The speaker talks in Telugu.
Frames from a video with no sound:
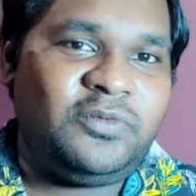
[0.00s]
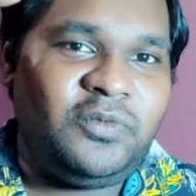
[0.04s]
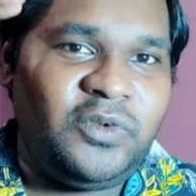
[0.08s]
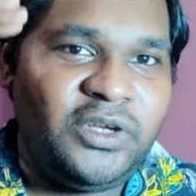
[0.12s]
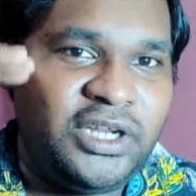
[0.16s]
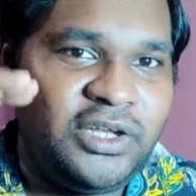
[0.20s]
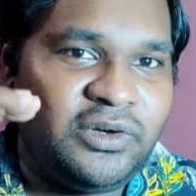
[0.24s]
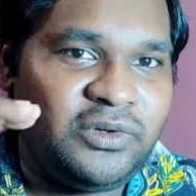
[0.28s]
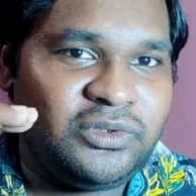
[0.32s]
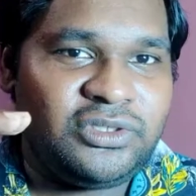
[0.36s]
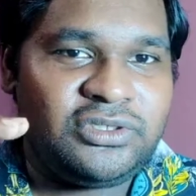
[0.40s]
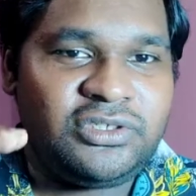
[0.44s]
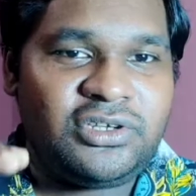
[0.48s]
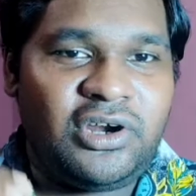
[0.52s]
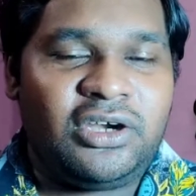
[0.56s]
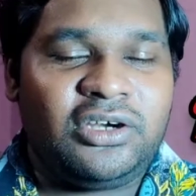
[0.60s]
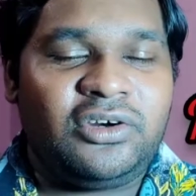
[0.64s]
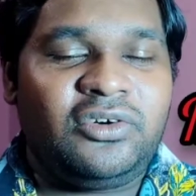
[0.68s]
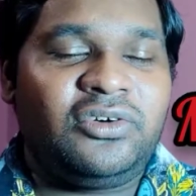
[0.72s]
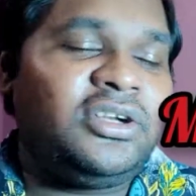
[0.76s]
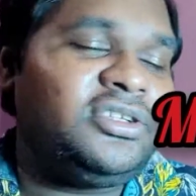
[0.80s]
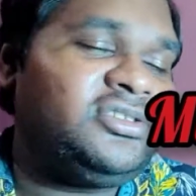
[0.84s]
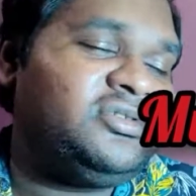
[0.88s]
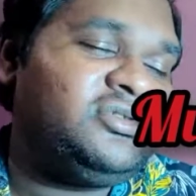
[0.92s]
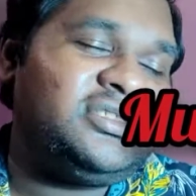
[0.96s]
వీడియో కొంచెం
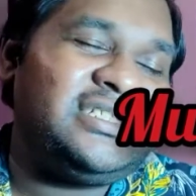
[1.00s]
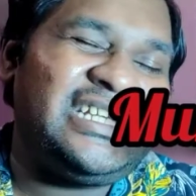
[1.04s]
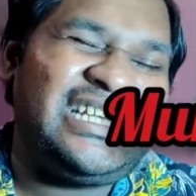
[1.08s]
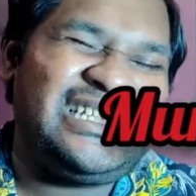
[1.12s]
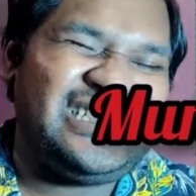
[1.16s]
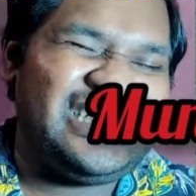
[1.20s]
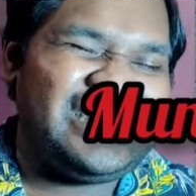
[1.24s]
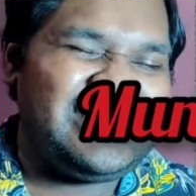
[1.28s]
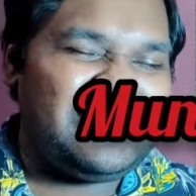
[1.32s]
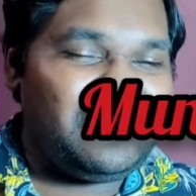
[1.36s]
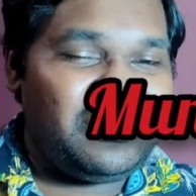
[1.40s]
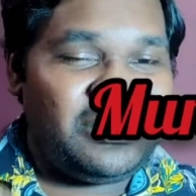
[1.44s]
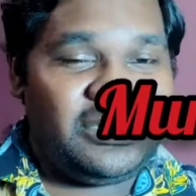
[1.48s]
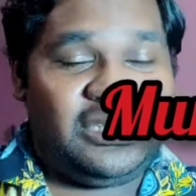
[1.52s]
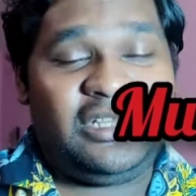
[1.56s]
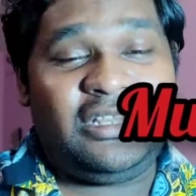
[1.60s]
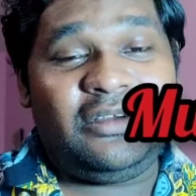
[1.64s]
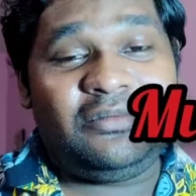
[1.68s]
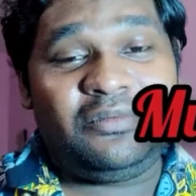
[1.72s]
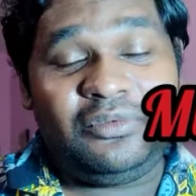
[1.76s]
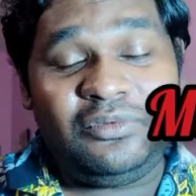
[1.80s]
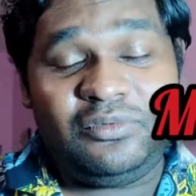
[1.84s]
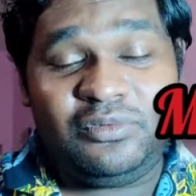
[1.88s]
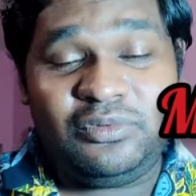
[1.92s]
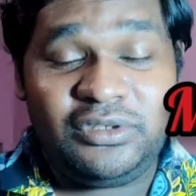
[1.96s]
షార్ట్గా ఉండొచ్చు దయచేసి
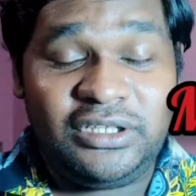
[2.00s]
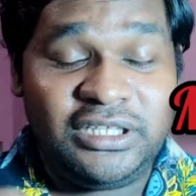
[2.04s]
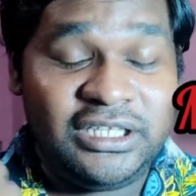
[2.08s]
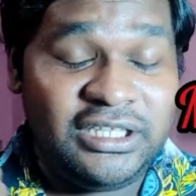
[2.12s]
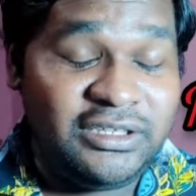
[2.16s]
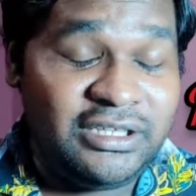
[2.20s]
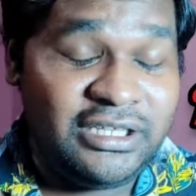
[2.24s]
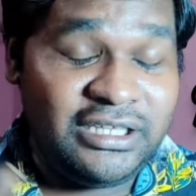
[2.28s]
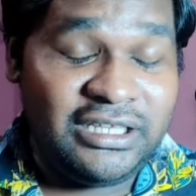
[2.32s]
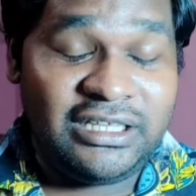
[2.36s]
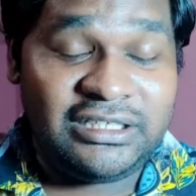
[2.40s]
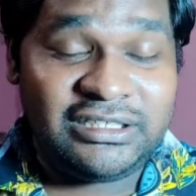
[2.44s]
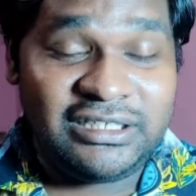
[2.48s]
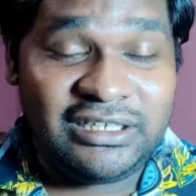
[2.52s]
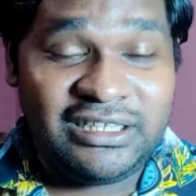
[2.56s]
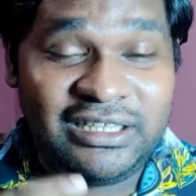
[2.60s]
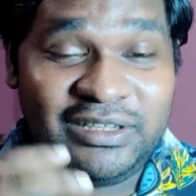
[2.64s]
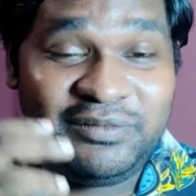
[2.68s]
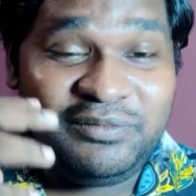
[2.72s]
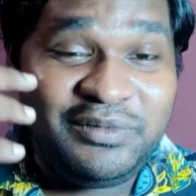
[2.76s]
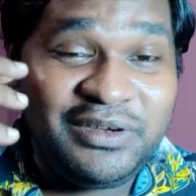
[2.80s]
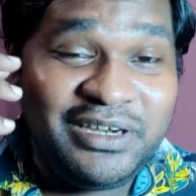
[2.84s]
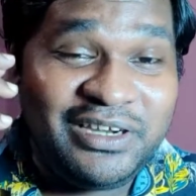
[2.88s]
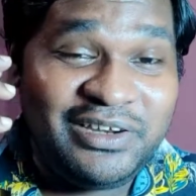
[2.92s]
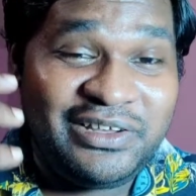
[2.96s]
ఫ్రీగా ఈ అసలు
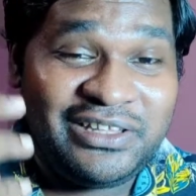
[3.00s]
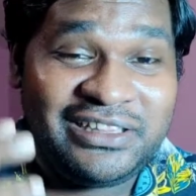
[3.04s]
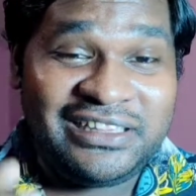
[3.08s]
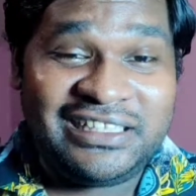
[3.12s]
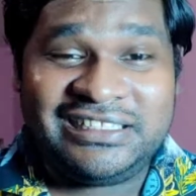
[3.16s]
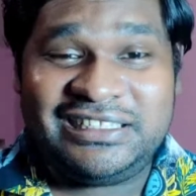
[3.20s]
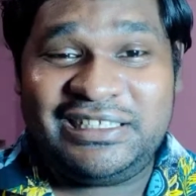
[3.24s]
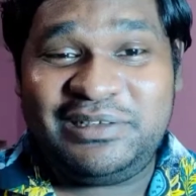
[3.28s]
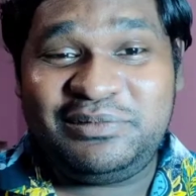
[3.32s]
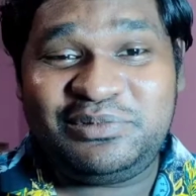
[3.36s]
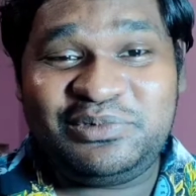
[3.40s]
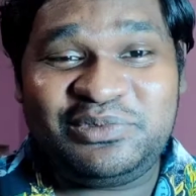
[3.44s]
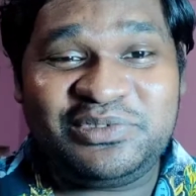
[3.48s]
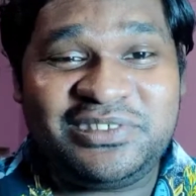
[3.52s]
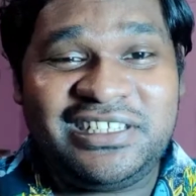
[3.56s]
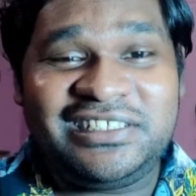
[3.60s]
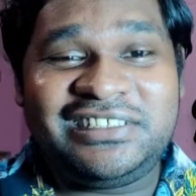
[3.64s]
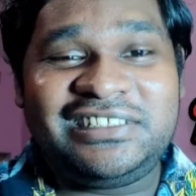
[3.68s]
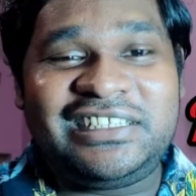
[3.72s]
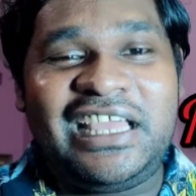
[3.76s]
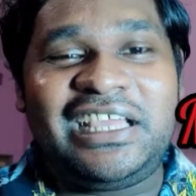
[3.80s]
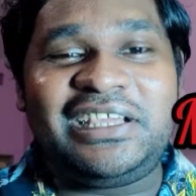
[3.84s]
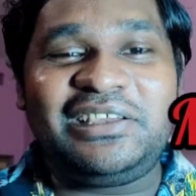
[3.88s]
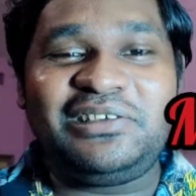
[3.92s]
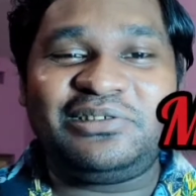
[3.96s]
ఈ వీడియో ఎంతసేపు
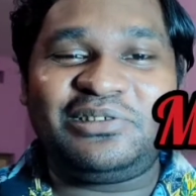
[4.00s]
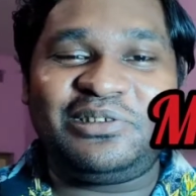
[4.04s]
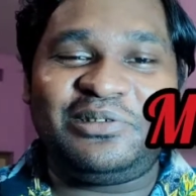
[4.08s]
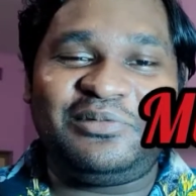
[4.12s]
చూసాను థ్యాంక్ యూ